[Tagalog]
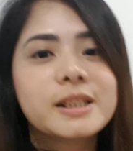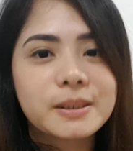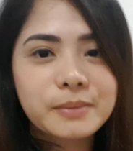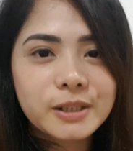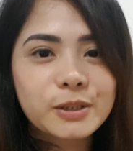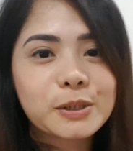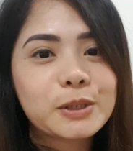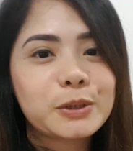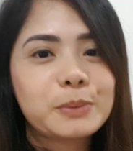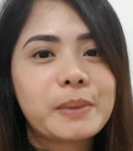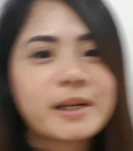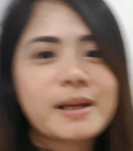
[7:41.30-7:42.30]
sa mga
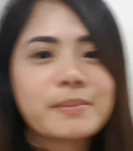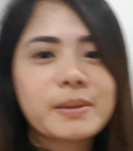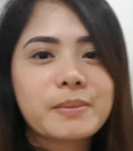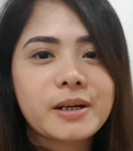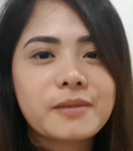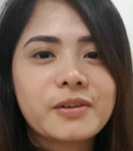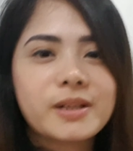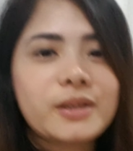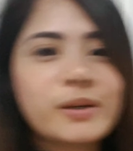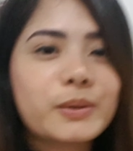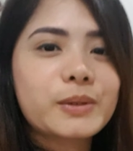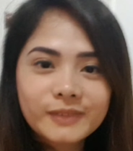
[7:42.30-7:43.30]
susunod pa naming mga
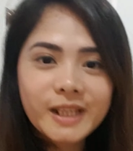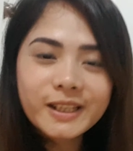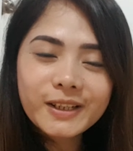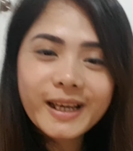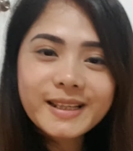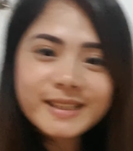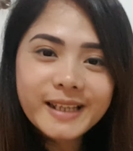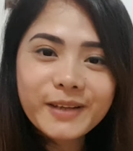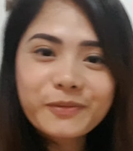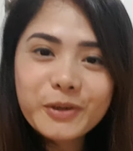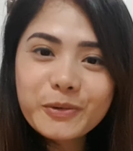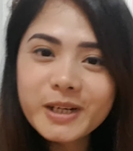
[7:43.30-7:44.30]
videos. Thank you guys
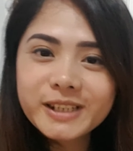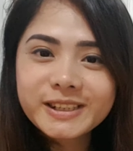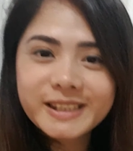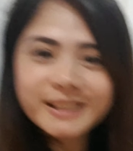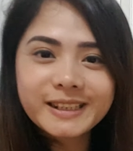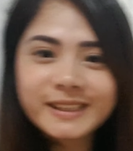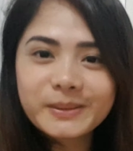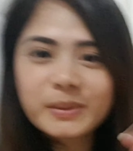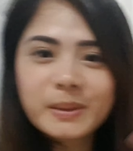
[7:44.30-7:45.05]
again for watching watching.